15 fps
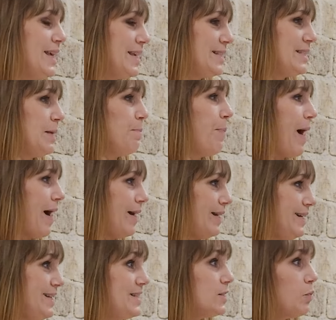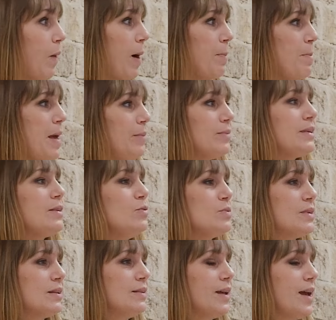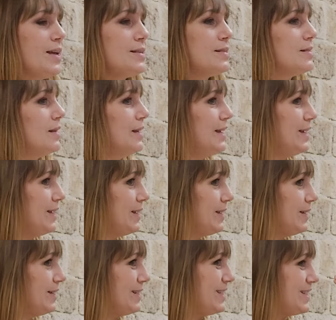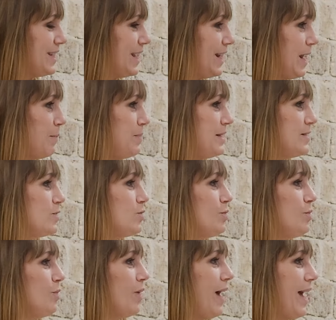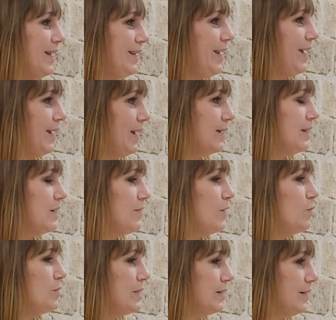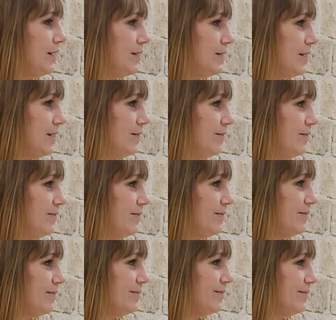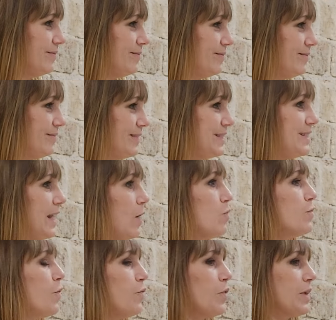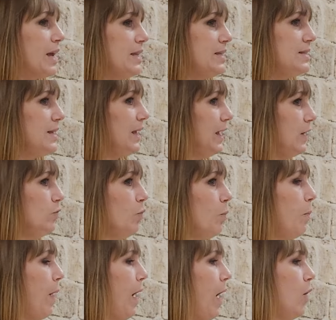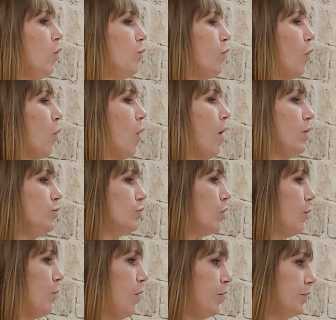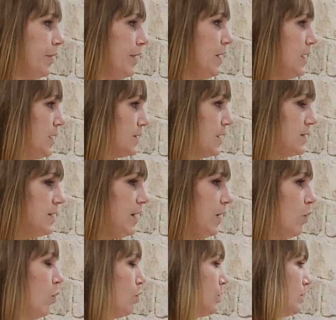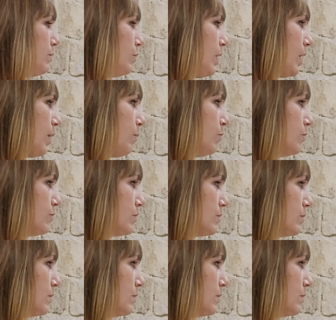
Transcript: Et ce n'est pas l'histoire même qui nous intéresse, c'est la blessure à guérir qui va nous intéresser. C'est là où il faut focaliser et non pas le pourquoi, du comment. Hein. Ça, c'est l'ego qui veut les réponses.